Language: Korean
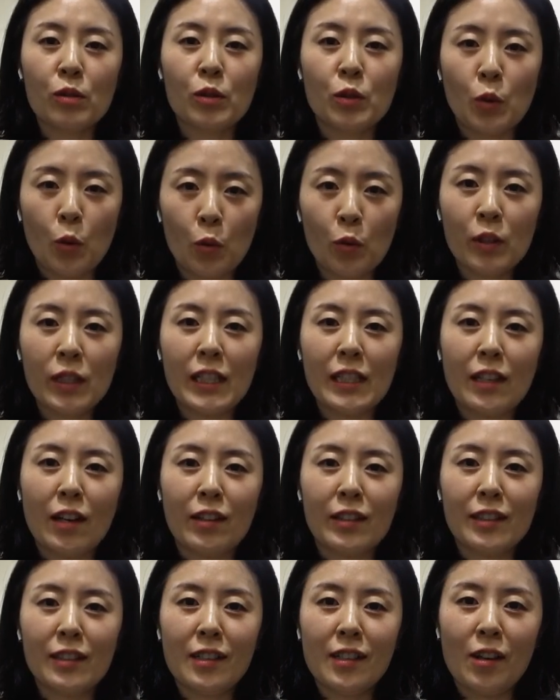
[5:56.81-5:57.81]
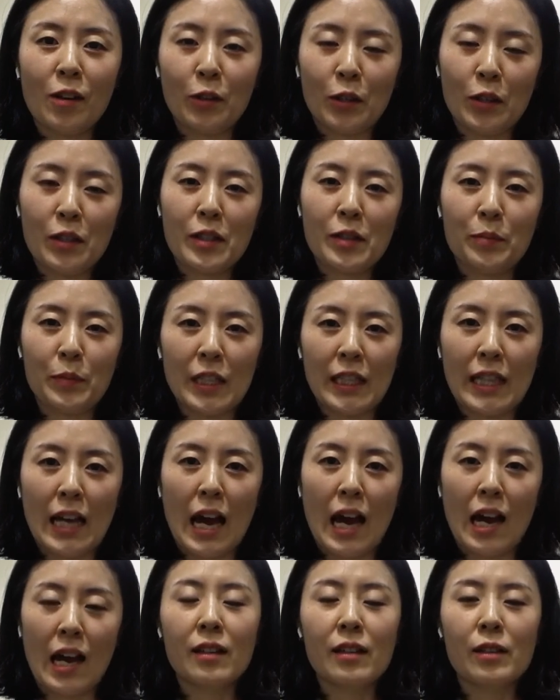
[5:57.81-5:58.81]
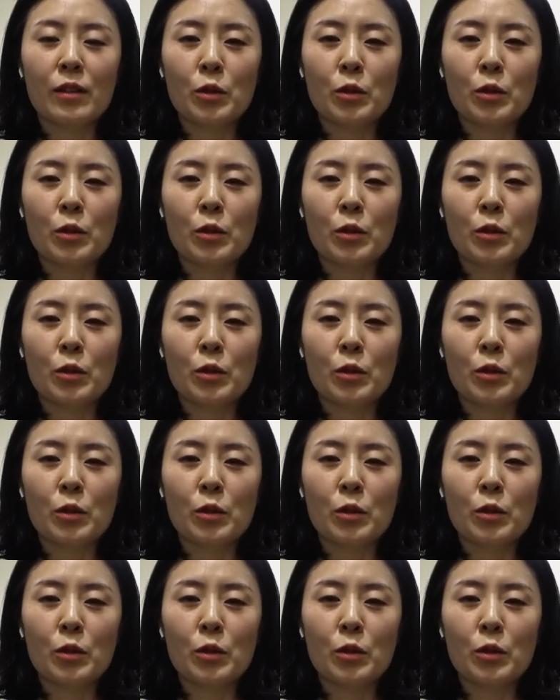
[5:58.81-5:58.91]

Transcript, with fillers: 좋은 인연을 얻었습니다.